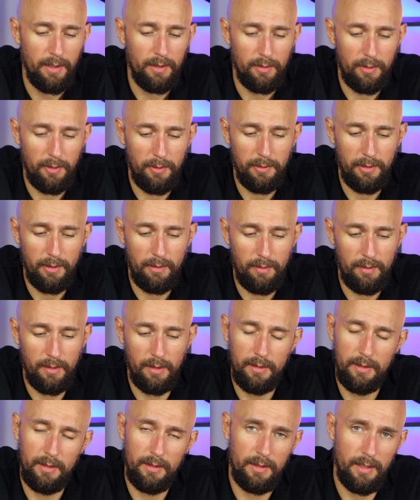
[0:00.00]
to
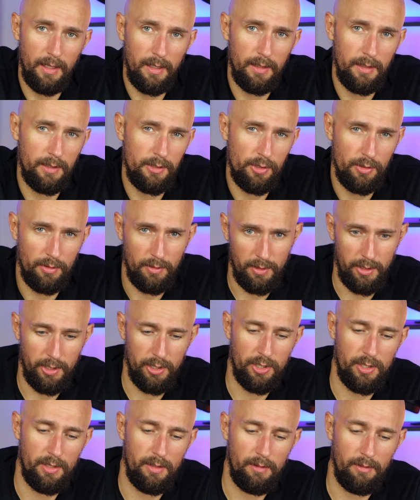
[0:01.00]
niestety dalej ciągnie
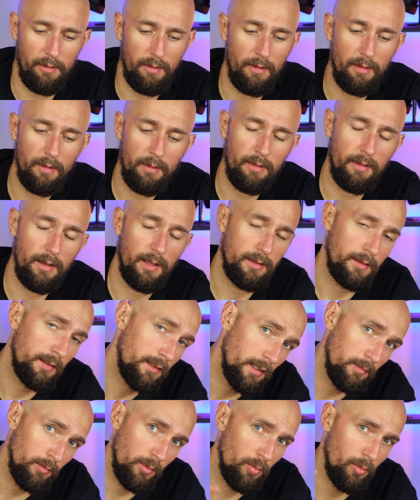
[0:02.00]
się y, za
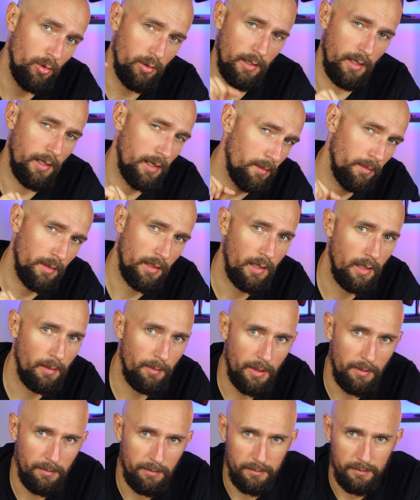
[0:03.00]
tym modelem
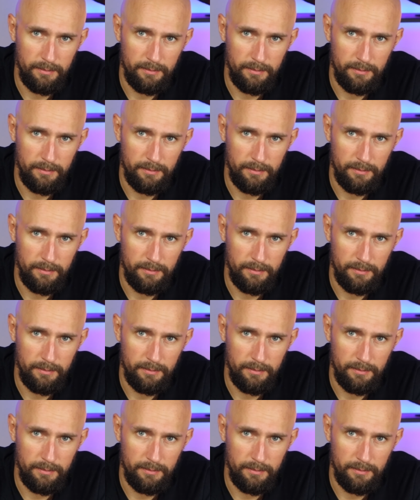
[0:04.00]
Realme.